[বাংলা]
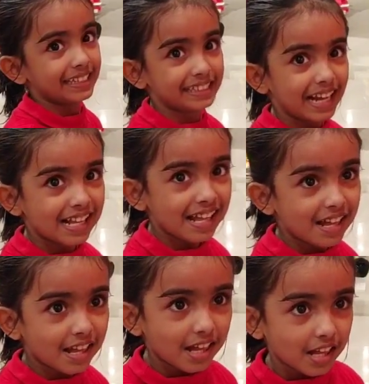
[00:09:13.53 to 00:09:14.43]
তুমি
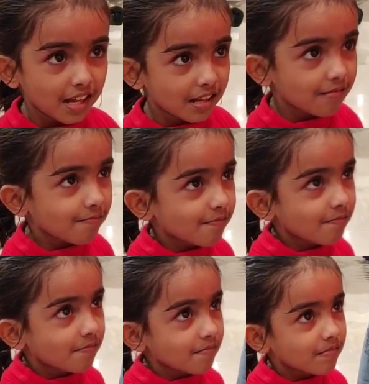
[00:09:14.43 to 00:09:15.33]
কোনটা নেবে তাড়াতাড়ি ডিসাইড
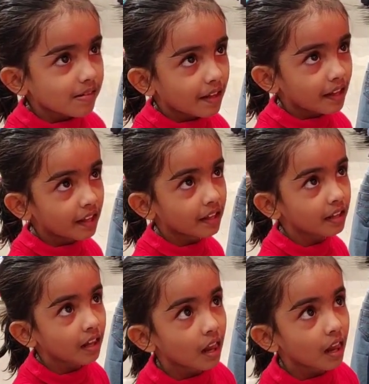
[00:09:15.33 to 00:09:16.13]
করো চলো বাড়ি চলো